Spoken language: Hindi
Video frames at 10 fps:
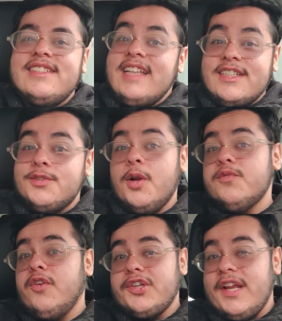दैट्स नॉट
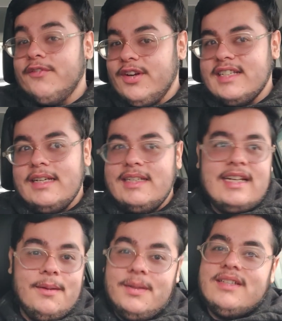वॉट आई वॉन्टेड
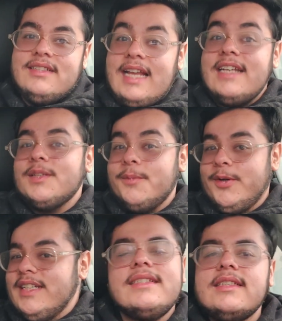ठीक है बट दैट्स अ
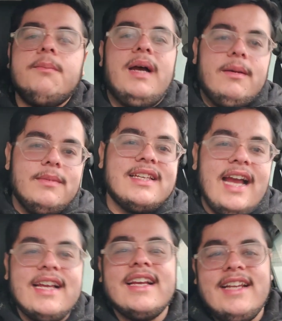बोनस सब है
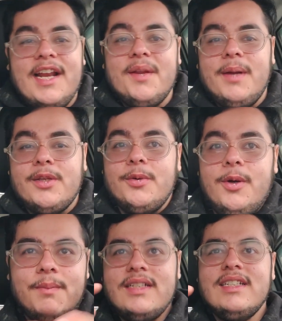क्या क्या गिनाने बैठू
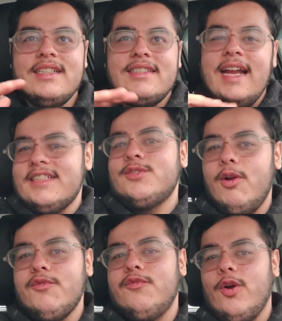पर दैट्स
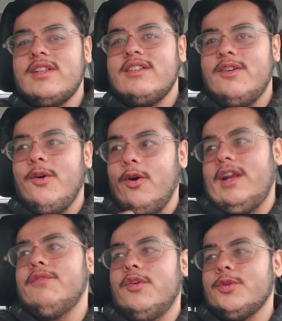नॉट वॉट
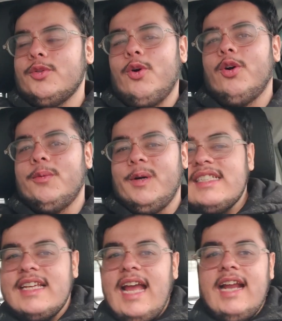ऑल आई वॉन्ट टू टॉक
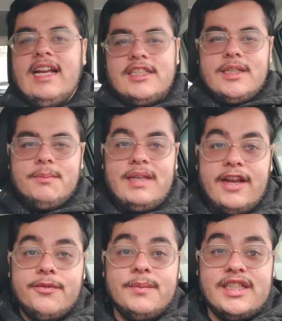अबाउट क्या है ना जब
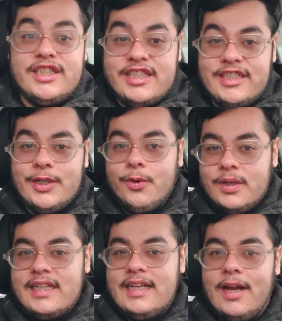लाइफ में अच्छी चीजें
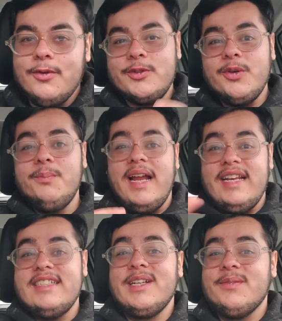होती है उसको
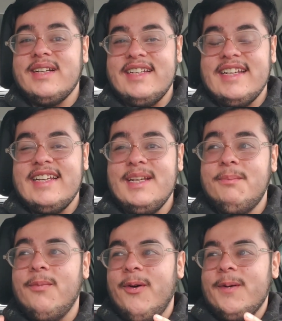बैलेंस आउट करने के लिए
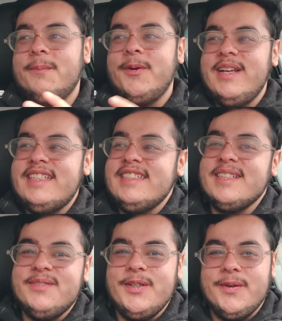बहुत बुरी
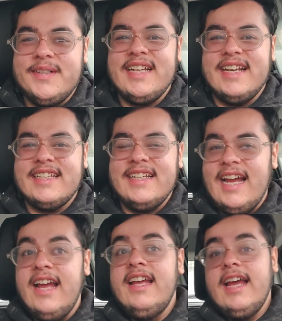चीजें भी हो जाती
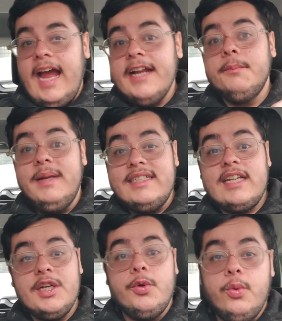है एंड
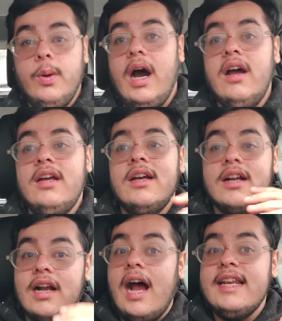मेसड हुआ
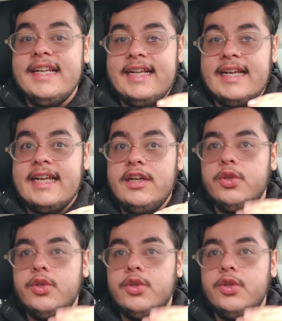कार लेने के